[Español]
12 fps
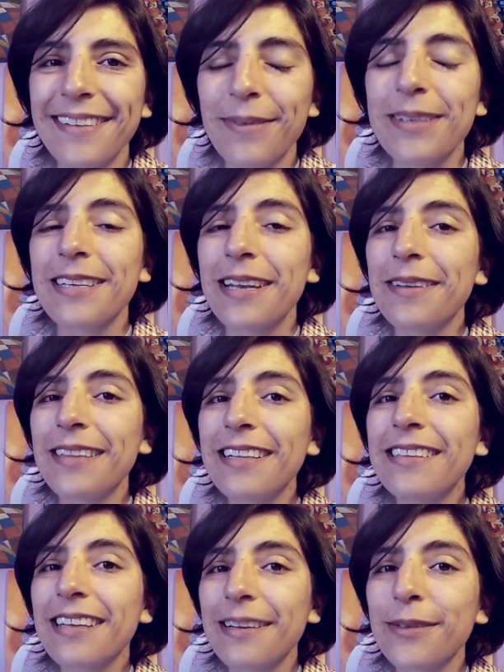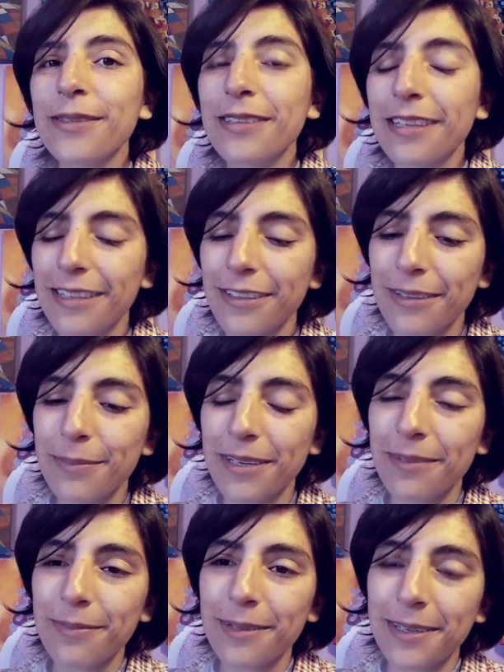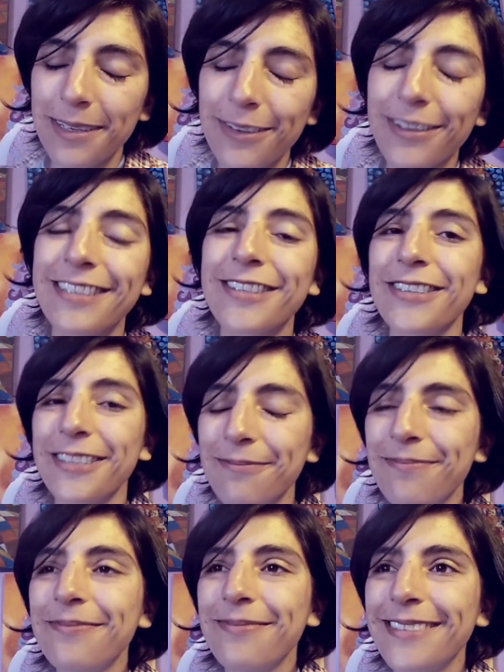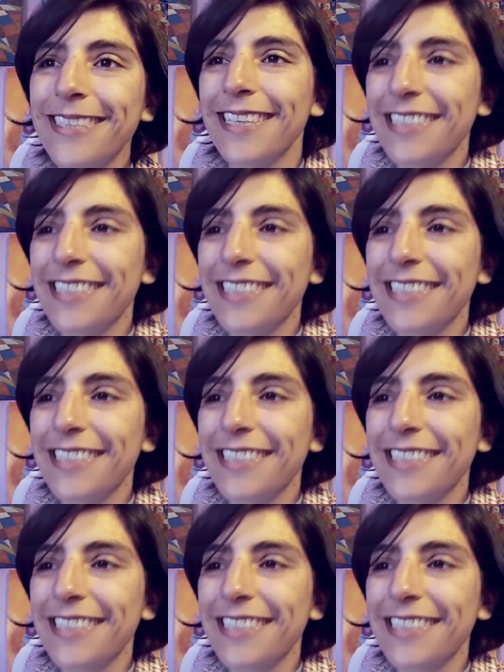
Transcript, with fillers: Pasé la mitad del terremoto tratando de ponerme los calzones. Sí,